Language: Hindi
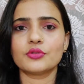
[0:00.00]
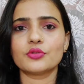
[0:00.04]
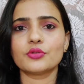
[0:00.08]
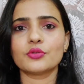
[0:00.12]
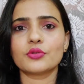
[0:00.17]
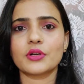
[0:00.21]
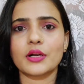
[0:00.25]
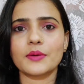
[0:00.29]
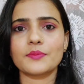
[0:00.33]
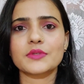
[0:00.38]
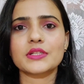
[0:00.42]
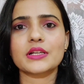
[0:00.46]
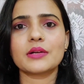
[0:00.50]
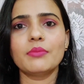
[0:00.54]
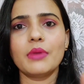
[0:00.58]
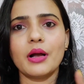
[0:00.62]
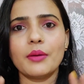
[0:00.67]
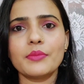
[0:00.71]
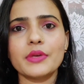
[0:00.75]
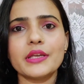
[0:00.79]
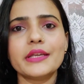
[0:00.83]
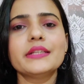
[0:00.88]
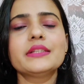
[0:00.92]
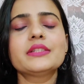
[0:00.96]
तो कम से कम
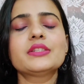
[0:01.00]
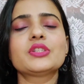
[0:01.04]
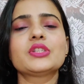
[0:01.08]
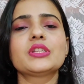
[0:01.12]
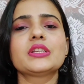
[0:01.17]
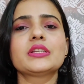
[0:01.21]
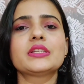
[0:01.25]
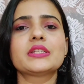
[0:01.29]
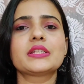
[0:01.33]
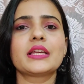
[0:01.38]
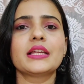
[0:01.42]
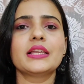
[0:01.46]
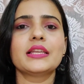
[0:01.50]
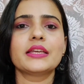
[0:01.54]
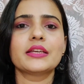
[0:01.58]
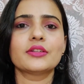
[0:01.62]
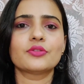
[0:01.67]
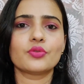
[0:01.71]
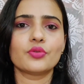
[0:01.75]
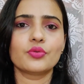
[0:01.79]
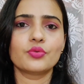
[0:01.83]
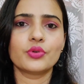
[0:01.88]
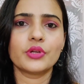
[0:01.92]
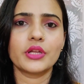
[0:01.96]
हम इस चीज़ के
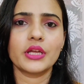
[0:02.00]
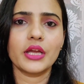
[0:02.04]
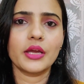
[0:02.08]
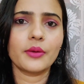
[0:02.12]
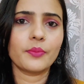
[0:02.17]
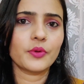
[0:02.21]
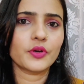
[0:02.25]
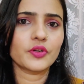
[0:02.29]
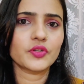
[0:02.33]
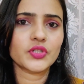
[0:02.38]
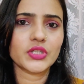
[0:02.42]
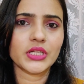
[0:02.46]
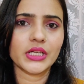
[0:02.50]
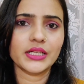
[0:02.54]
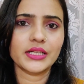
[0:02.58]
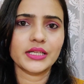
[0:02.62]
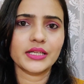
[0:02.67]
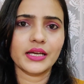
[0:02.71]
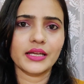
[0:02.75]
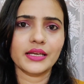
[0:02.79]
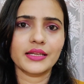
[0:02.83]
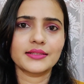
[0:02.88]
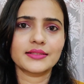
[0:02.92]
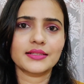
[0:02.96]
लिए तो उन्हें
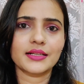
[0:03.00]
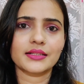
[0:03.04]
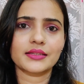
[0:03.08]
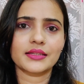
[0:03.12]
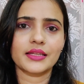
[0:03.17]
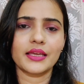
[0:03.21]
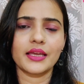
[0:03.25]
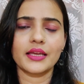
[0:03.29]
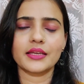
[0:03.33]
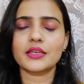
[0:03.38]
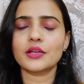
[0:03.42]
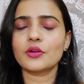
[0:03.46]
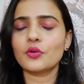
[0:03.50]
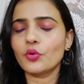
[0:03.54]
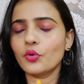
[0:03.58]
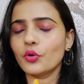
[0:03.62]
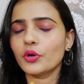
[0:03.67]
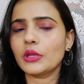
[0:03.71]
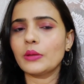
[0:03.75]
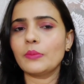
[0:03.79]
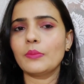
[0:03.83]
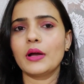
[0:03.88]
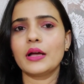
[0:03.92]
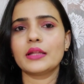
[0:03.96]
अप्रिशिएट कर ही सकते हैं कि
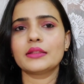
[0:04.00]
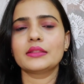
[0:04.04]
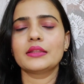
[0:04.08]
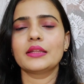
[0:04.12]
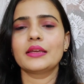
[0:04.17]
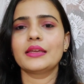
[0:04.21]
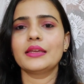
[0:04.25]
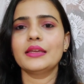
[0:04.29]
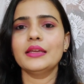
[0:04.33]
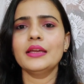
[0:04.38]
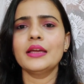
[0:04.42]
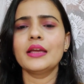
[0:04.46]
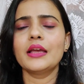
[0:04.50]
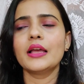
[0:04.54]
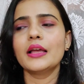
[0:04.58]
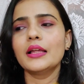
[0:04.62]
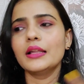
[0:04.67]
कोई बात नहीं